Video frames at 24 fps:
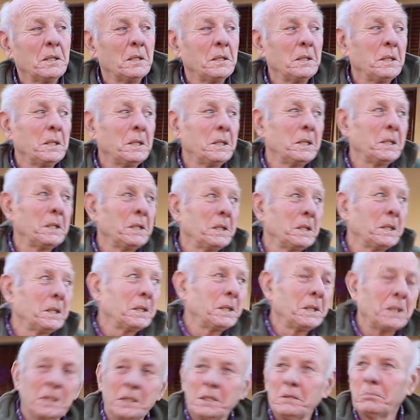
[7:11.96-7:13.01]

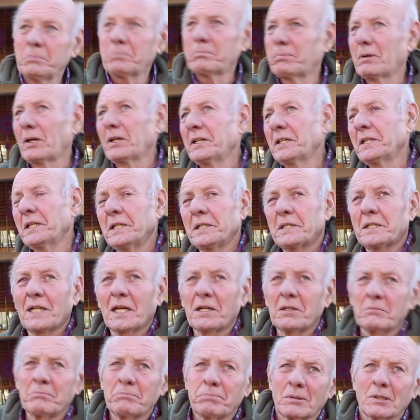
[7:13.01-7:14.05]
Y pueden
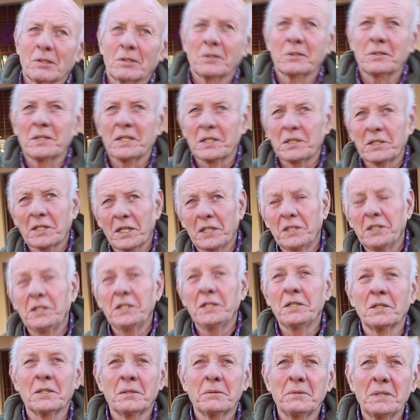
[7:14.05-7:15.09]
estar un poco
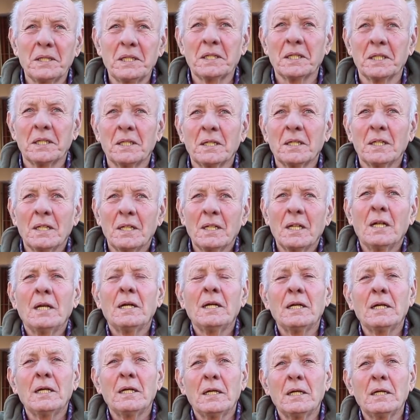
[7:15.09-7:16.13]
desteñidos, ¿viste? Pero eran
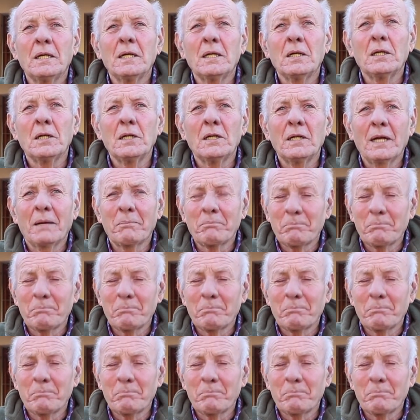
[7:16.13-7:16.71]
techo blanco.